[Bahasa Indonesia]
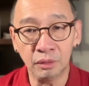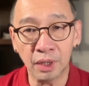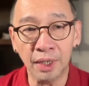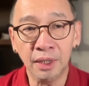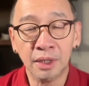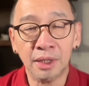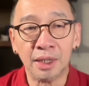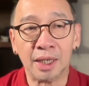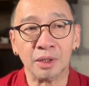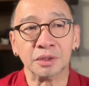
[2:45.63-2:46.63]
Oke, okay?
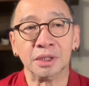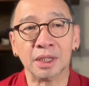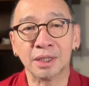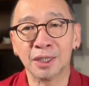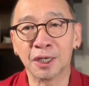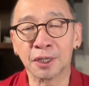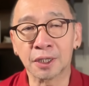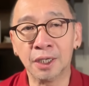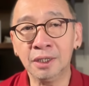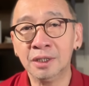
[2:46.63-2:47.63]
harus kita
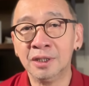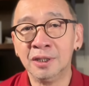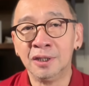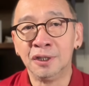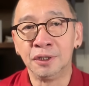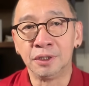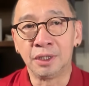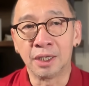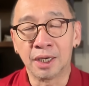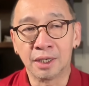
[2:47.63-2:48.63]
tingkatkan
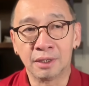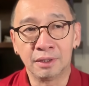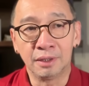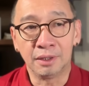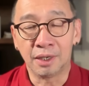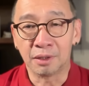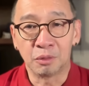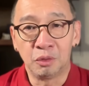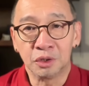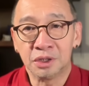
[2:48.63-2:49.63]
dengan ya
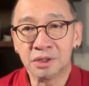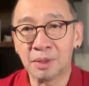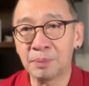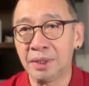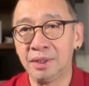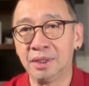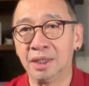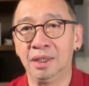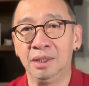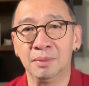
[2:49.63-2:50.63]
gue sih sampai
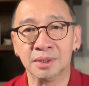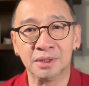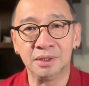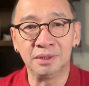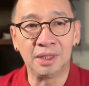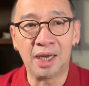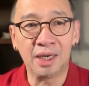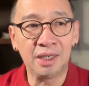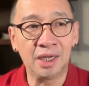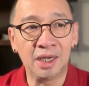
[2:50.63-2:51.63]
detik ini masih nggak
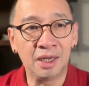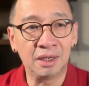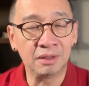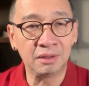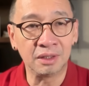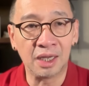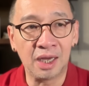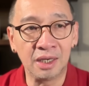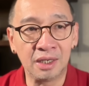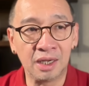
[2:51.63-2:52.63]
ada
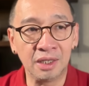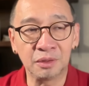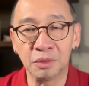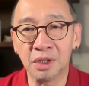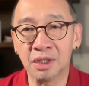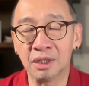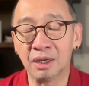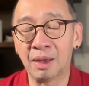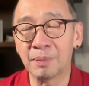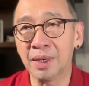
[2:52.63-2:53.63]
nggak ada itunya
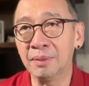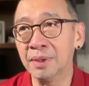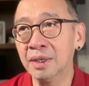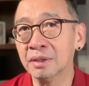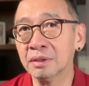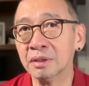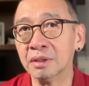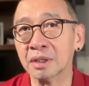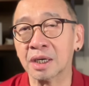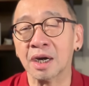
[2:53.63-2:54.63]
apa namanya
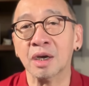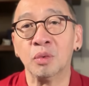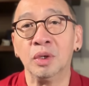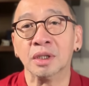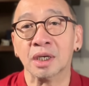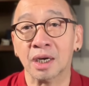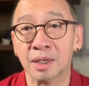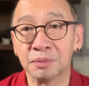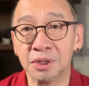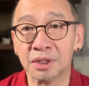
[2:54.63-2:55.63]
eh, keraguan
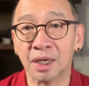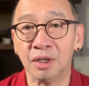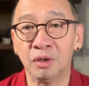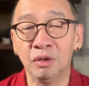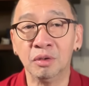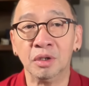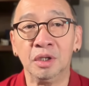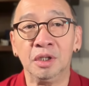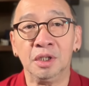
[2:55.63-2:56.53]
terhadap sintayong